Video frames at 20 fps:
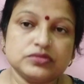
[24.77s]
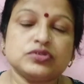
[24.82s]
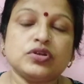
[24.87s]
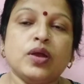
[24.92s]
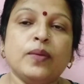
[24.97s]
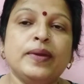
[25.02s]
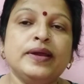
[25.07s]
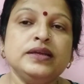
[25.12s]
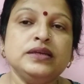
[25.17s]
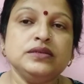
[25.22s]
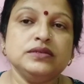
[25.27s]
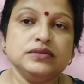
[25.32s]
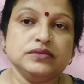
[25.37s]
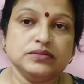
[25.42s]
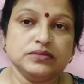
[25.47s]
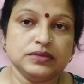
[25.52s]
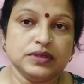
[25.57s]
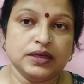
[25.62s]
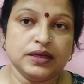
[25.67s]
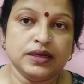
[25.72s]
সবাই
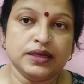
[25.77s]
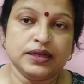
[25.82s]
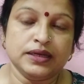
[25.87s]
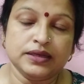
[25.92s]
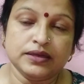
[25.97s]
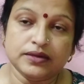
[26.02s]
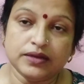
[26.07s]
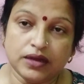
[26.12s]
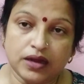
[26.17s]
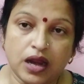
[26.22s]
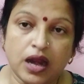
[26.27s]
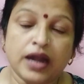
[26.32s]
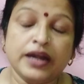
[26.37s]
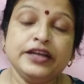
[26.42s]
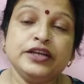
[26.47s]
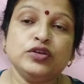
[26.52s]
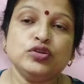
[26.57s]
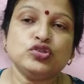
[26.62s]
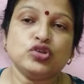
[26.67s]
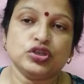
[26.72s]

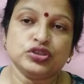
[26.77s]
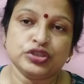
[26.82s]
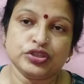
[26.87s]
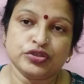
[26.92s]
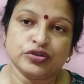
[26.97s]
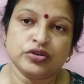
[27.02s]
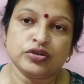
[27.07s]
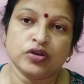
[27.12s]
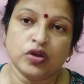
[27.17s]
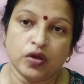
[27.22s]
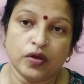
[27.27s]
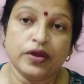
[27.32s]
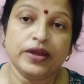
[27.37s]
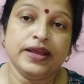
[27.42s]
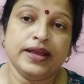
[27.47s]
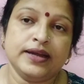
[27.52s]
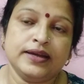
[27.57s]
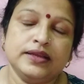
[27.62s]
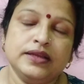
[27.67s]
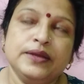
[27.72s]
আরেকটু সচেতন
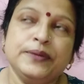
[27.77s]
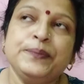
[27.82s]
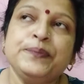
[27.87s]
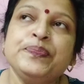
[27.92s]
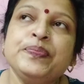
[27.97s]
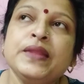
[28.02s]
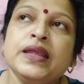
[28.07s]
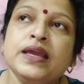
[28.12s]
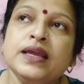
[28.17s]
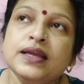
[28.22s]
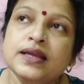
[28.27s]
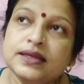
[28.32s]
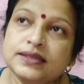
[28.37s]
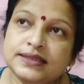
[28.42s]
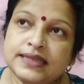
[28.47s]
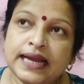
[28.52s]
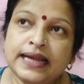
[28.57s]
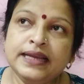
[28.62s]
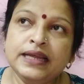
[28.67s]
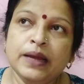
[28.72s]
হয় আর কি
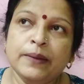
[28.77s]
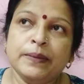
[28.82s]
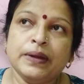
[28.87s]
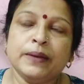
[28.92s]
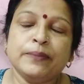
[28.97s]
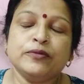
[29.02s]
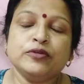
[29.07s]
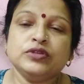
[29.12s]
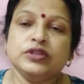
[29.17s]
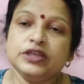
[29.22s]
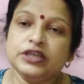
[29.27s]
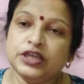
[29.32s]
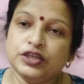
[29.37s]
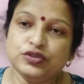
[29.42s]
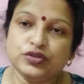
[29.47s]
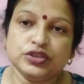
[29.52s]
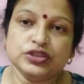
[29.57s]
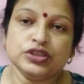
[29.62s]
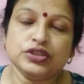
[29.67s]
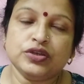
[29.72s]
জানি আমরা প্রত্যেকেই
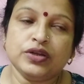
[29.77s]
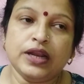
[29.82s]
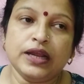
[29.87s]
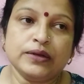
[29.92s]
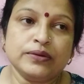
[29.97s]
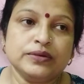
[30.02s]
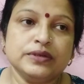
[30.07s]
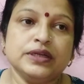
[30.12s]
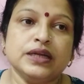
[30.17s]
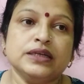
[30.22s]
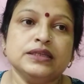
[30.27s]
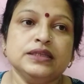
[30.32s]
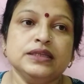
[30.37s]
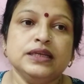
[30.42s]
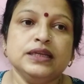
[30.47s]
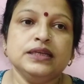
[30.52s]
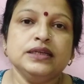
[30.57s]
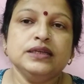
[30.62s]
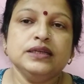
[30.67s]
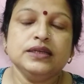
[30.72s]
সচেতন এখনকার
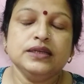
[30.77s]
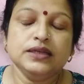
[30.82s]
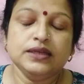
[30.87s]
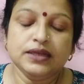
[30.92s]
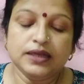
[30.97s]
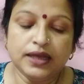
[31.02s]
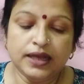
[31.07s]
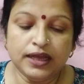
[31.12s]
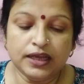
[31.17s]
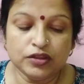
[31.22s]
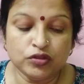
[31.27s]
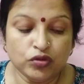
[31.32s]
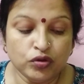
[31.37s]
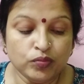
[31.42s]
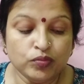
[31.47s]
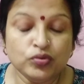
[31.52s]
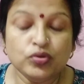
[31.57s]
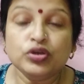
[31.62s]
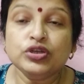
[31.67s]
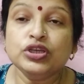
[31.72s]
দিনে হ্যাঁ
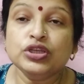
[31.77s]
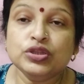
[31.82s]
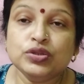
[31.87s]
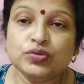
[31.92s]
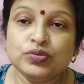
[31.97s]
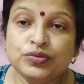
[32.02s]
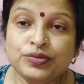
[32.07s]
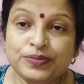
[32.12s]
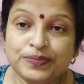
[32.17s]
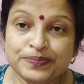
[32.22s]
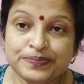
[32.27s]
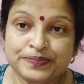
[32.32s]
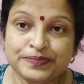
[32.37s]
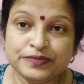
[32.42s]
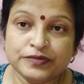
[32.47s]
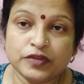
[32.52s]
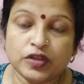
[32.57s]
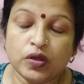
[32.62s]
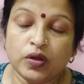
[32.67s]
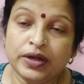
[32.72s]
তবুও কিন্তু
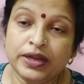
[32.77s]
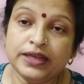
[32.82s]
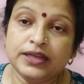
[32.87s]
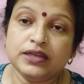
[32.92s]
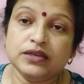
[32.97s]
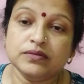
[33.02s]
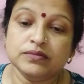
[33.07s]
অনেক